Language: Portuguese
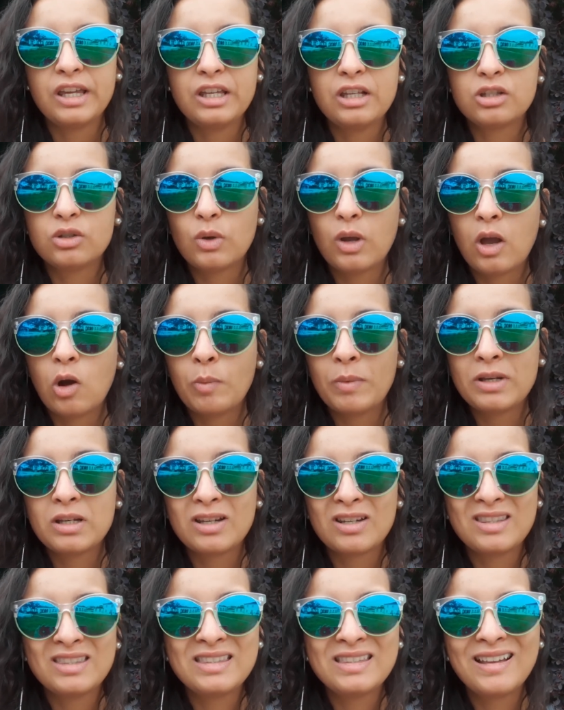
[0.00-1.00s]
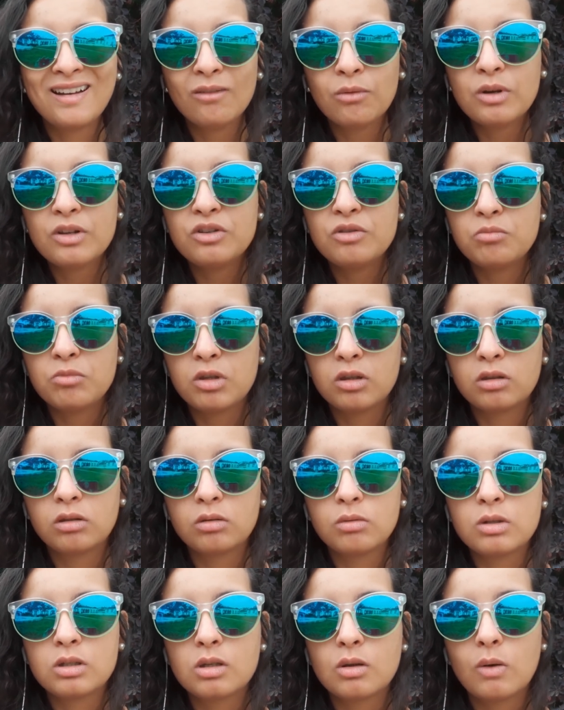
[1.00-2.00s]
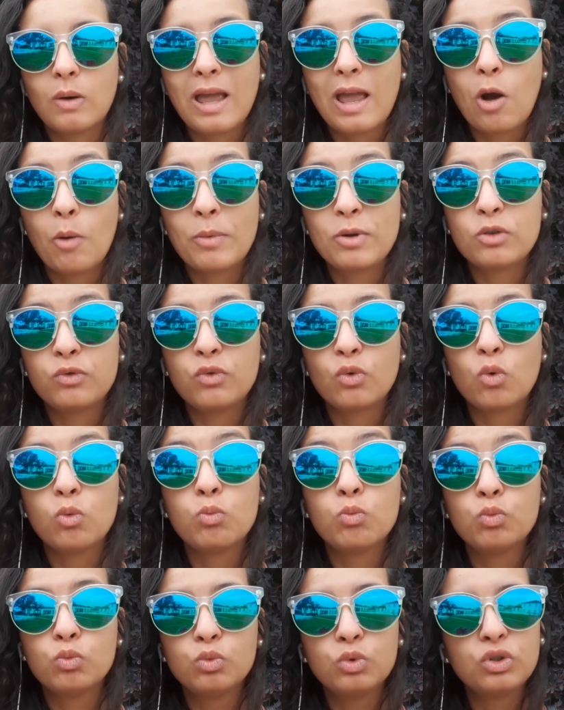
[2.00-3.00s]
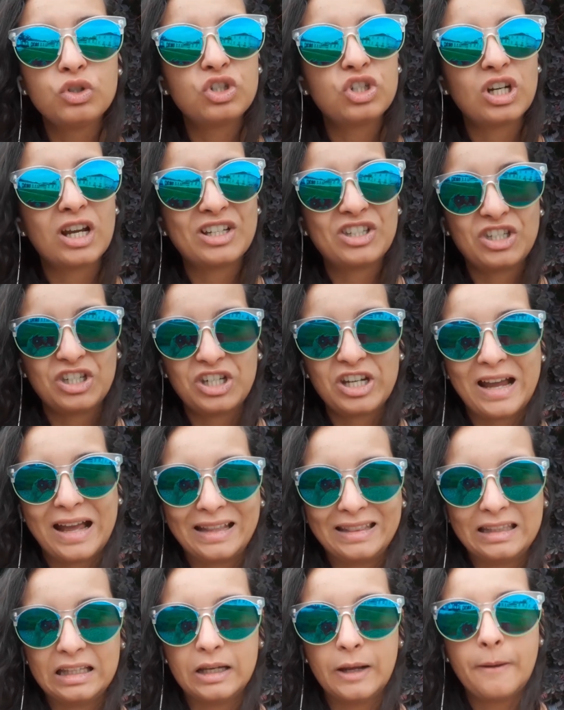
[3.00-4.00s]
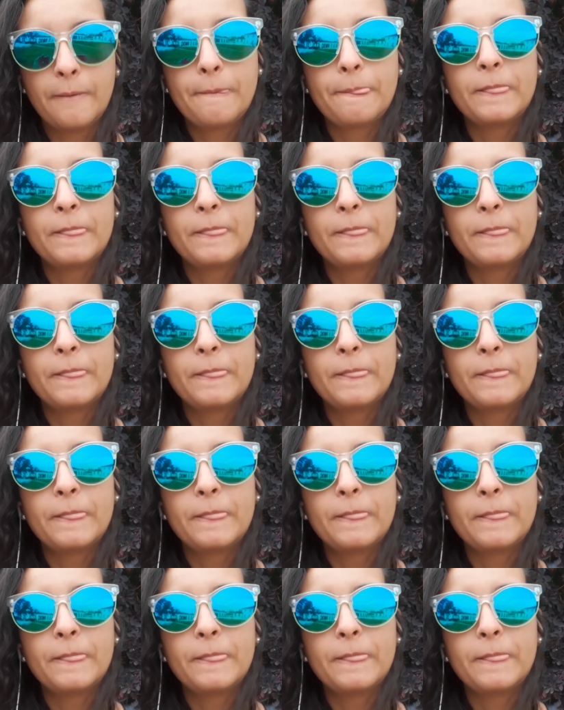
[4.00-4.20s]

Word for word: Isso realmente não admito, isso eu realmente fico muito chateada.